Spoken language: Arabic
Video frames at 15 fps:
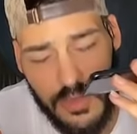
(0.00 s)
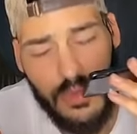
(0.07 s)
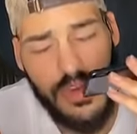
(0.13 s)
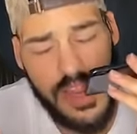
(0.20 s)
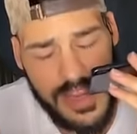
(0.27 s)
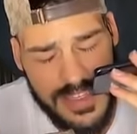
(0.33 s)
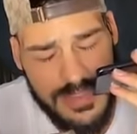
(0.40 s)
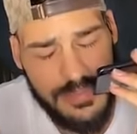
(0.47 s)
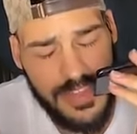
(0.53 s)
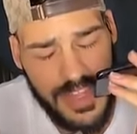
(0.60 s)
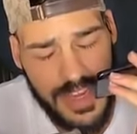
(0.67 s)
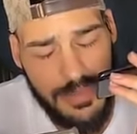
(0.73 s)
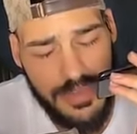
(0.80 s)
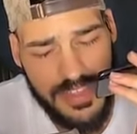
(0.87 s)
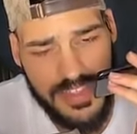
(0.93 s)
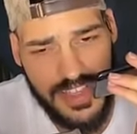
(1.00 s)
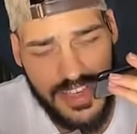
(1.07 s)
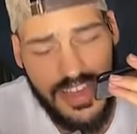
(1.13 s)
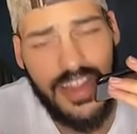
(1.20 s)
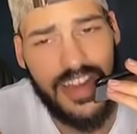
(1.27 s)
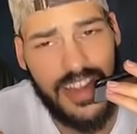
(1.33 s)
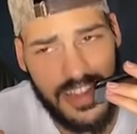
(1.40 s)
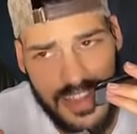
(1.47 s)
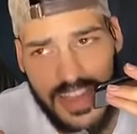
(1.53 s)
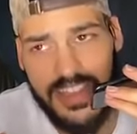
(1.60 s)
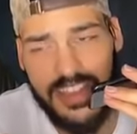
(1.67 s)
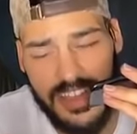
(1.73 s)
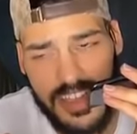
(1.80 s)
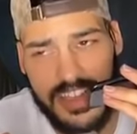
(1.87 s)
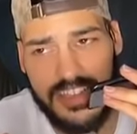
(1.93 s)
قول قولي الاسم ديالها باش تهنا راه هي
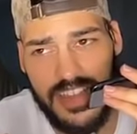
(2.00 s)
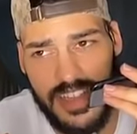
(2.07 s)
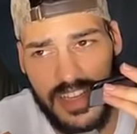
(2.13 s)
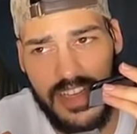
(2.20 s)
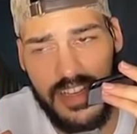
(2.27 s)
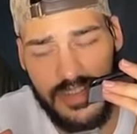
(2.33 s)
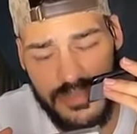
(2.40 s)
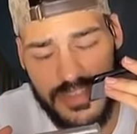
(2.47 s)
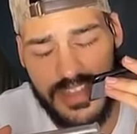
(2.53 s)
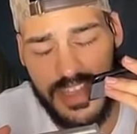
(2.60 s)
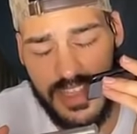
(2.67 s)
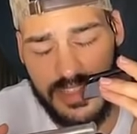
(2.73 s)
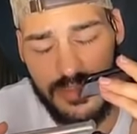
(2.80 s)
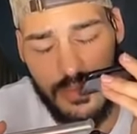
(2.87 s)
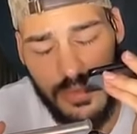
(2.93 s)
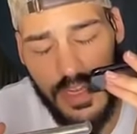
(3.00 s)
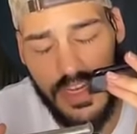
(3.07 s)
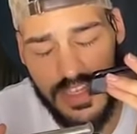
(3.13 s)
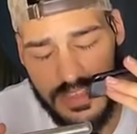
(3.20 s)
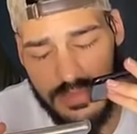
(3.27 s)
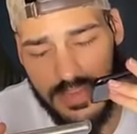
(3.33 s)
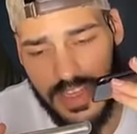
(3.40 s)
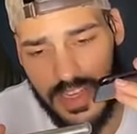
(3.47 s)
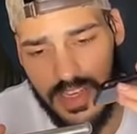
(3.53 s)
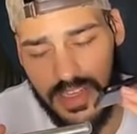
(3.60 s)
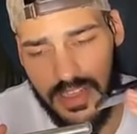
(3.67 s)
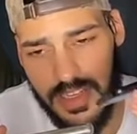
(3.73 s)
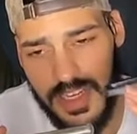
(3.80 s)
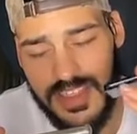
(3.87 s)
هذيك الكسخره اللي في السطات قولي الاسم ديالها